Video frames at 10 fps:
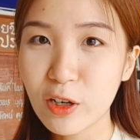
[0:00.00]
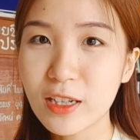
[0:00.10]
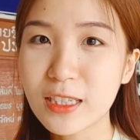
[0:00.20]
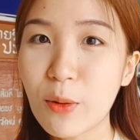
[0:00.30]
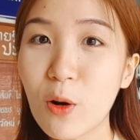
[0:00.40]
นี้ก็
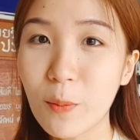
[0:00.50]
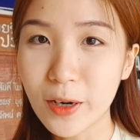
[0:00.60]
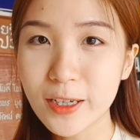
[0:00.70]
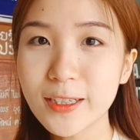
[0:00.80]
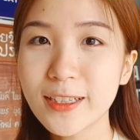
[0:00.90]
อาจจะผอม
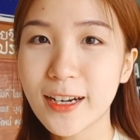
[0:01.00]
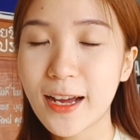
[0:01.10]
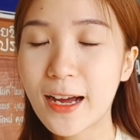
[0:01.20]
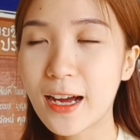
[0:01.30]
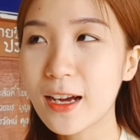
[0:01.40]
ขึ้น
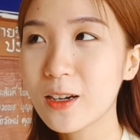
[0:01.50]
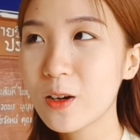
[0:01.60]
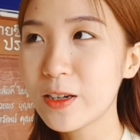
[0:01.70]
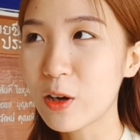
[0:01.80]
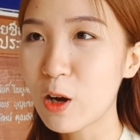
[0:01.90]
นะคะ
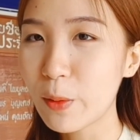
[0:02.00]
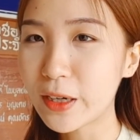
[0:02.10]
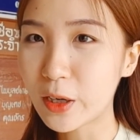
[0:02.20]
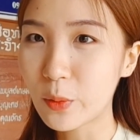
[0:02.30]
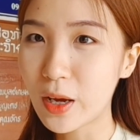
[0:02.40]
ก็เดี๋ยวเข้าไป
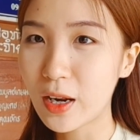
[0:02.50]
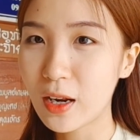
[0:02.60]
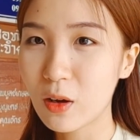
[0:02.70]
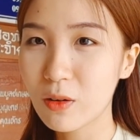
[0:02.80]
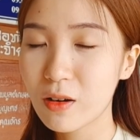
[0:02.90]
นัดวัน
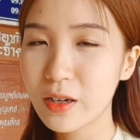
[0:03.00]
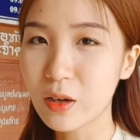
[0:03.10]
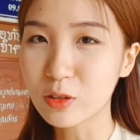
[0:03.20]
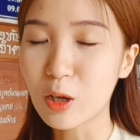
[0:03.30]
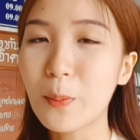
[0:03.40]
แล้วก็เดี๋
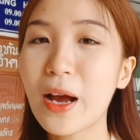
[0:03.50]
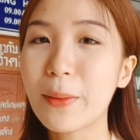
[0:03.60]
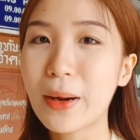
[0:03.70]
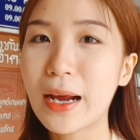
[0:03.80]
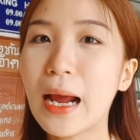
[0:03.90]
ยวตอนบ่าย
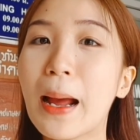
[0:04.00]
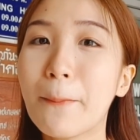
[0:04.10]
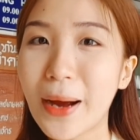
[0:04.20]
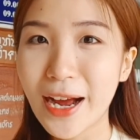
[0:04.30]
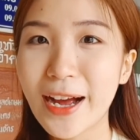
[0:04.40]
มา
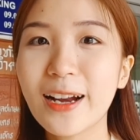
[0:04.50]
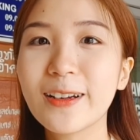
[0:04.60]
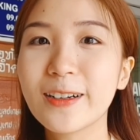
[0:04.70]
ผ่า